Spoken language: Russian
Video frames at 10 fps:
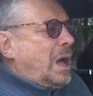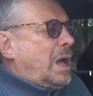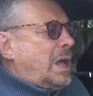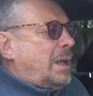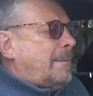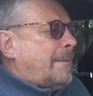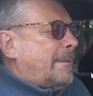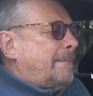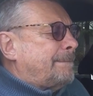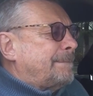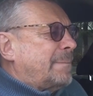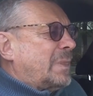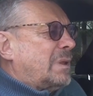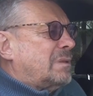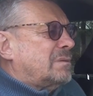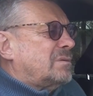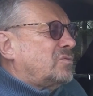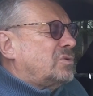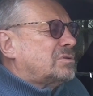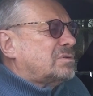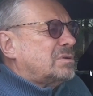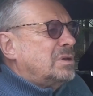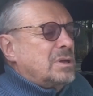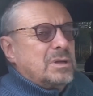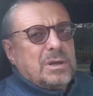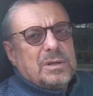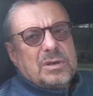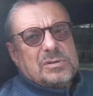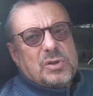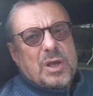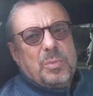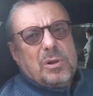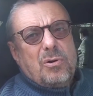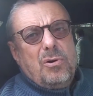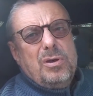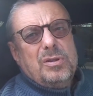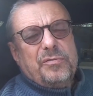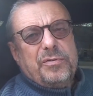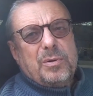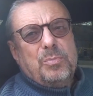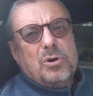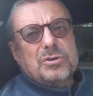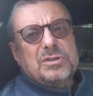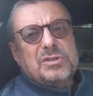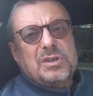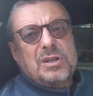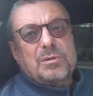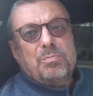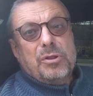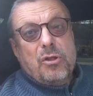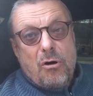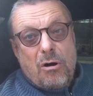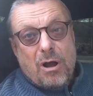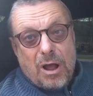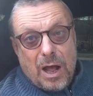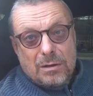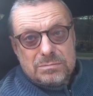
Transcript: А эм, э, вот э, этих стейблкоинов, их можно сделать много,